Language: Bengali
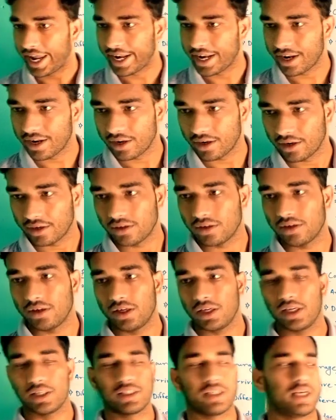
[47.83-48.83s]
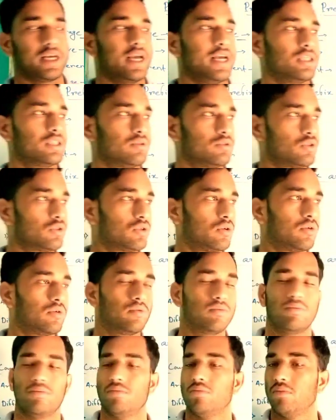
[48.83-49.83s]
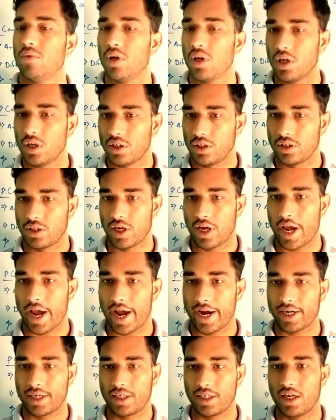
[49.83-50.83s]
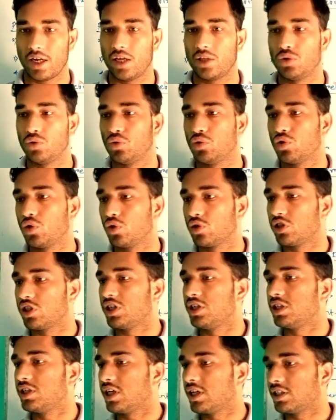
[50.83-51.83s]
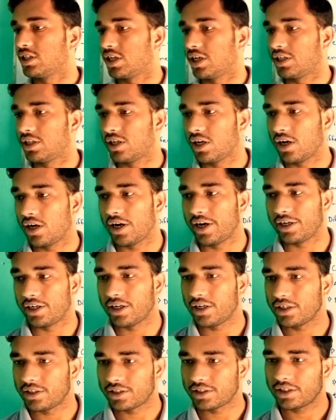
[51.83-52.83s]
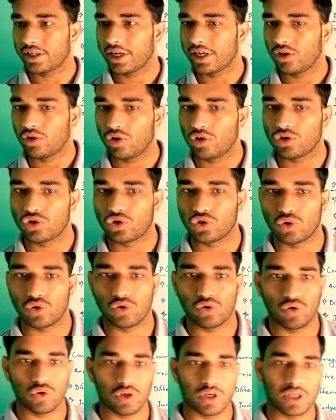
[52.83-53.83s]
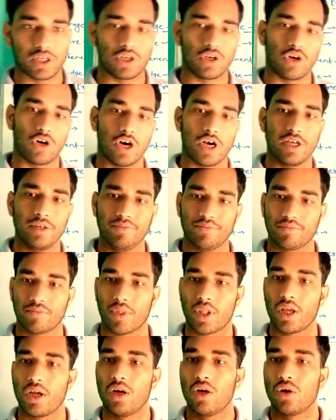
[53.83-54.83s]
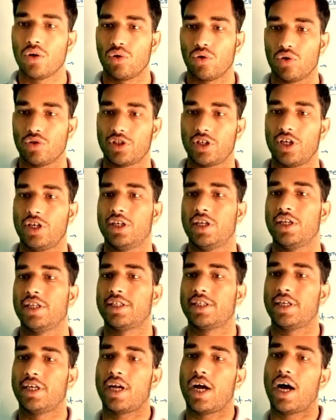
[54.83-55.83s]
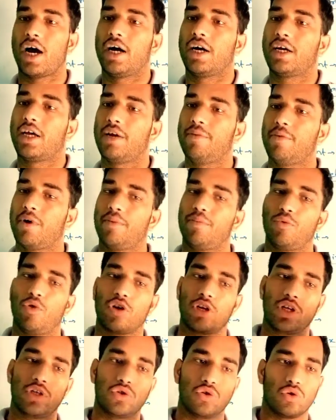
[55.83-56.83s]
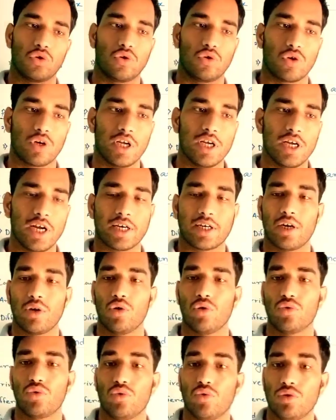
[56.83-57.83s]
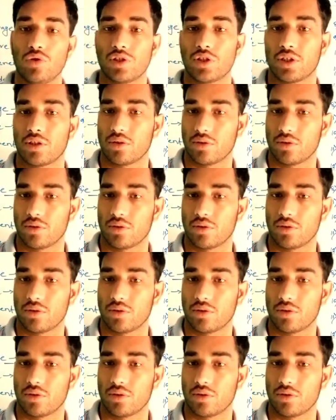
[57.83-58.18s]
ইন ঠিক আছে এই সমস্ত যে একটা দুটো তিনটা চারটা লেটার্স এগুলো যোগ করে কি হয় কোনো সেন্টেন্সের আগে বা পরে যোগ করে একটা নতুন